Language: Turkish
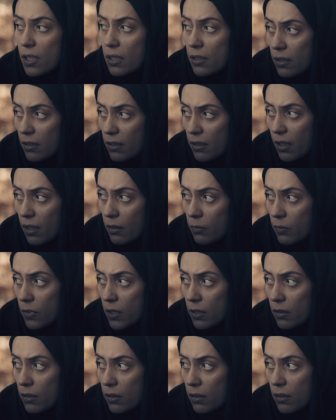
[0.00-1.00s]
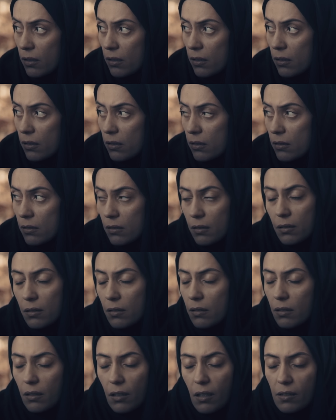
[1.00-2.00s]
Kadir'den mi?
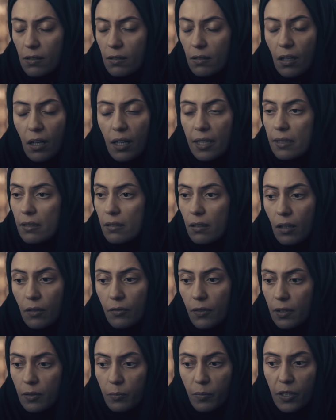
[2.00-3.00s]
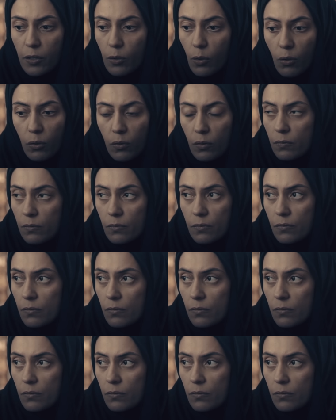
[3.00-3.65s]
Asla itiraf etmez o